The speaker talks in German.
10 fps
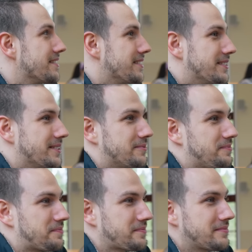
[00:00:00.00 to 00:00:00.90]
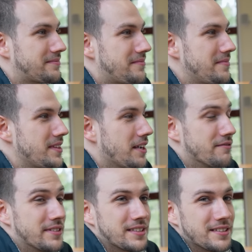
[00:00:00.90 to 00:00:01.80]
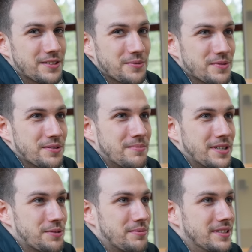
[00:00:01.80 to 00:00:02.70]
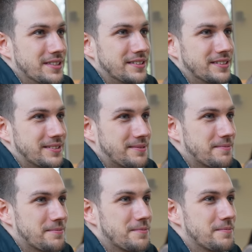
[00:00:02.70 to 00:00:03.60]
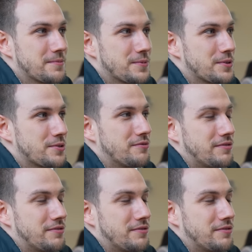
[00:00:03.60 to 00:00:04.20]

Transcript: äh, wichtig, um zum Beispiel äh, zu